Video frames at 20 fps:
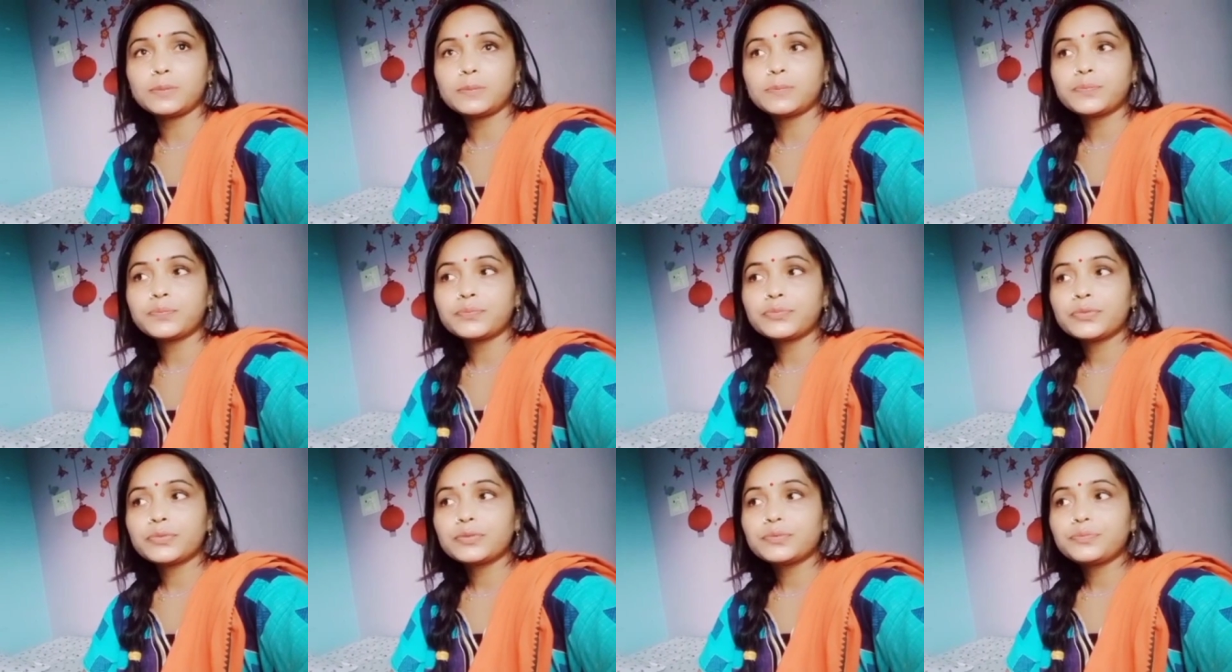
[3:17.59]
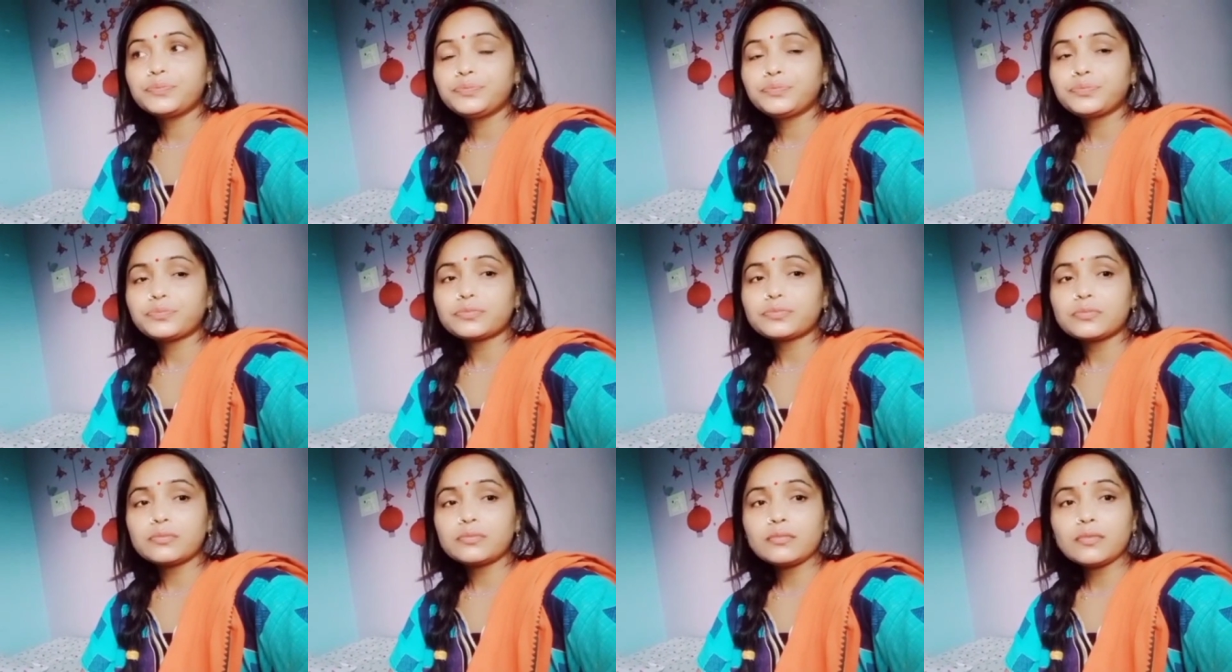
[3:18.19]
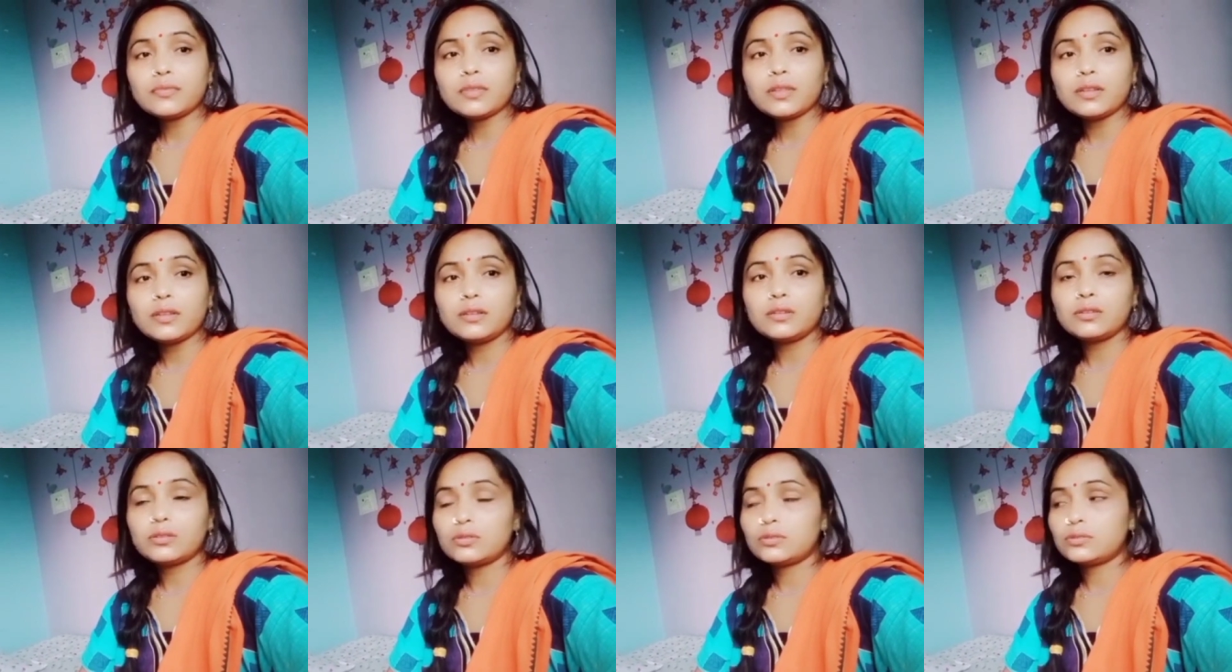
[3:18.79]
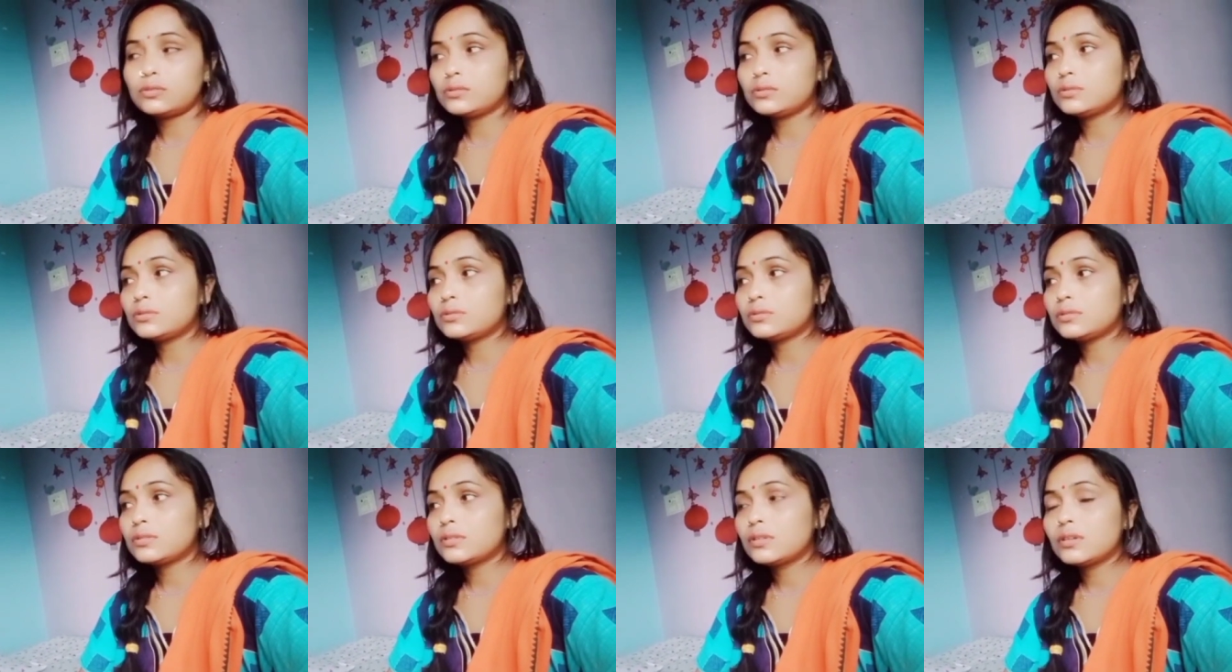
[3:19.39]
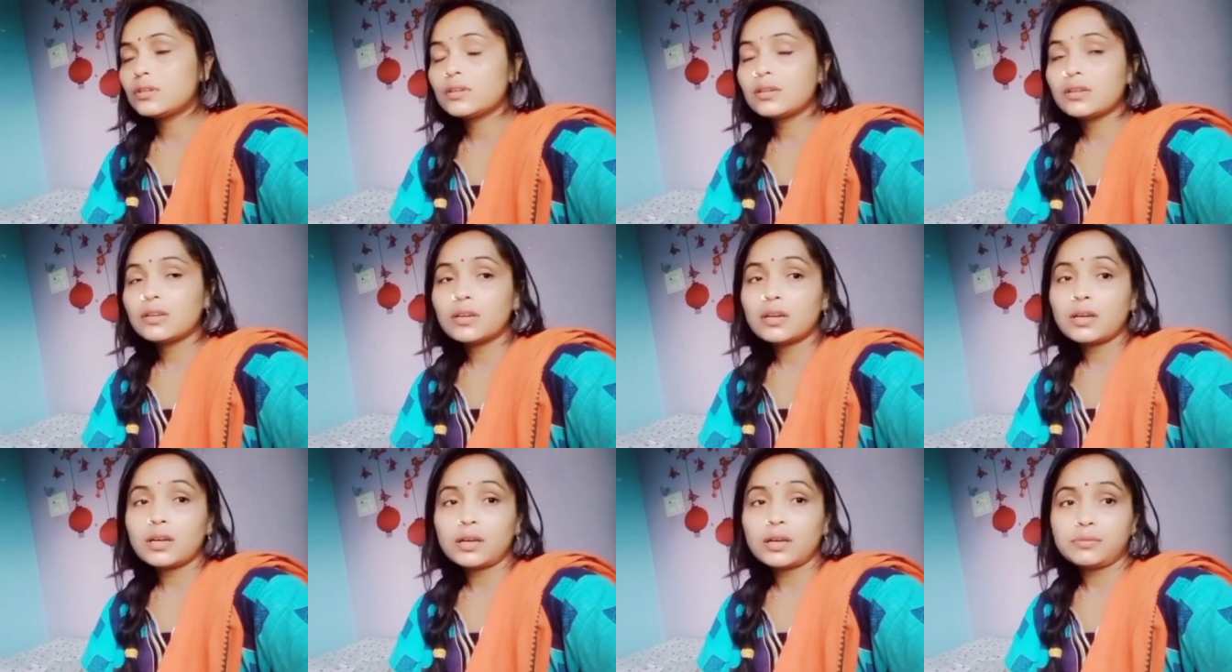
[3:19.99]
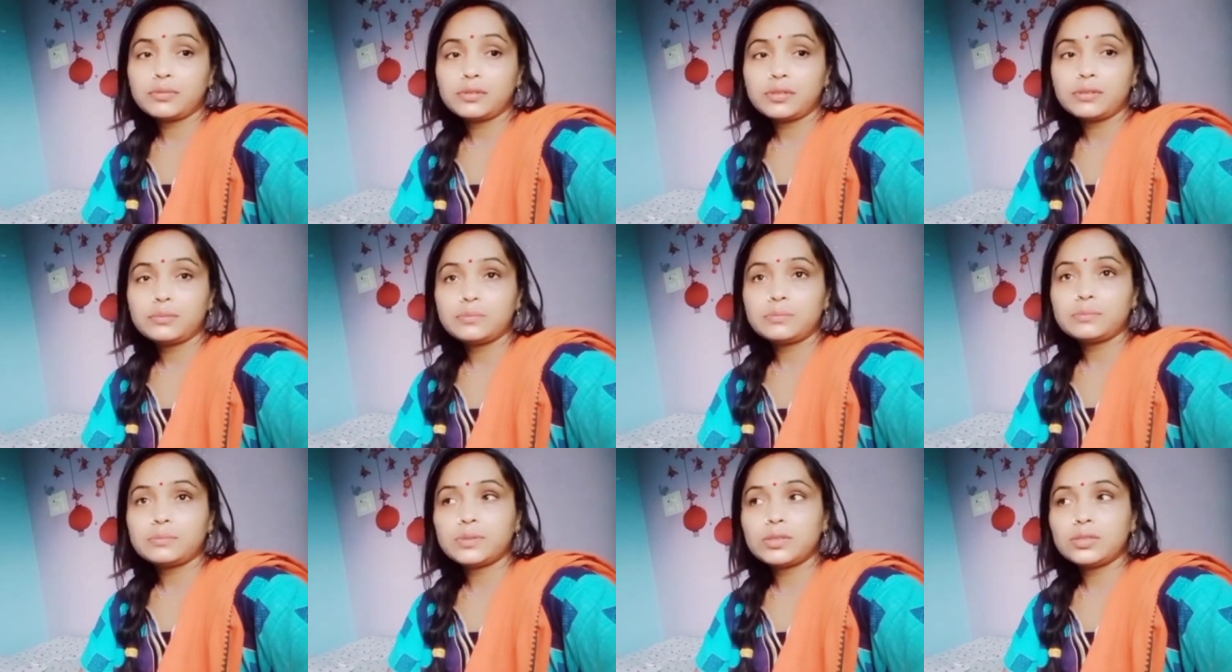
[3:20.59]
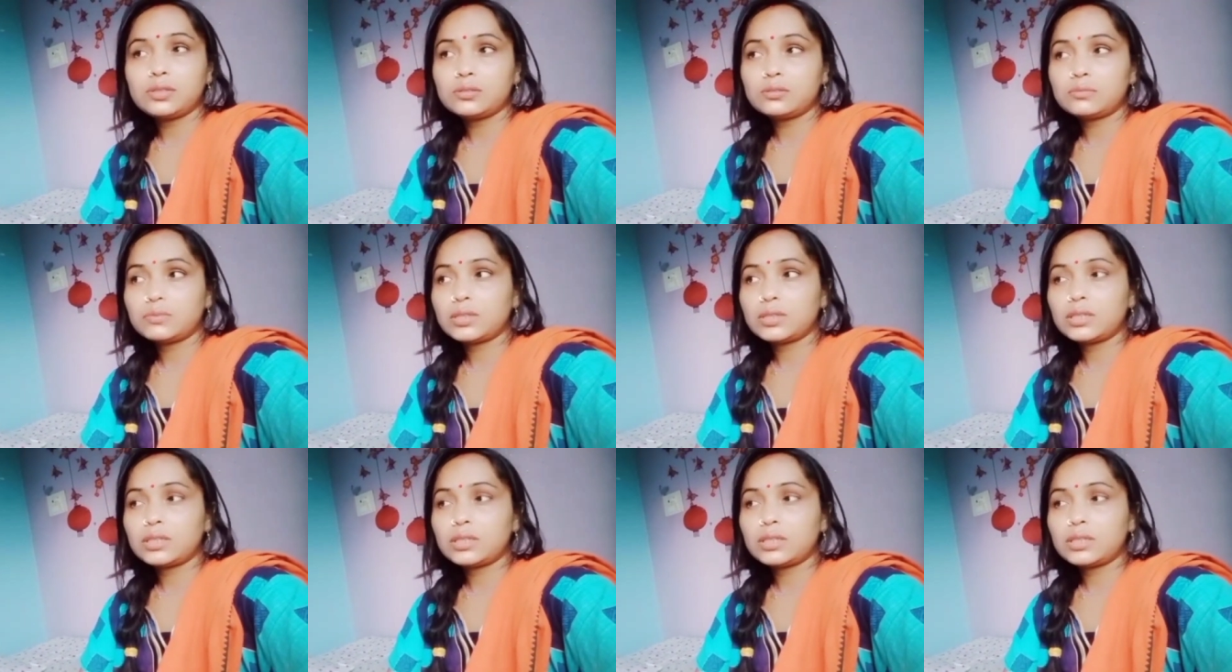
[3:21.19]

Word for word: कुछ सुनाई दे ही नहीं रहा था मतलब एकदम धीरे धीरे से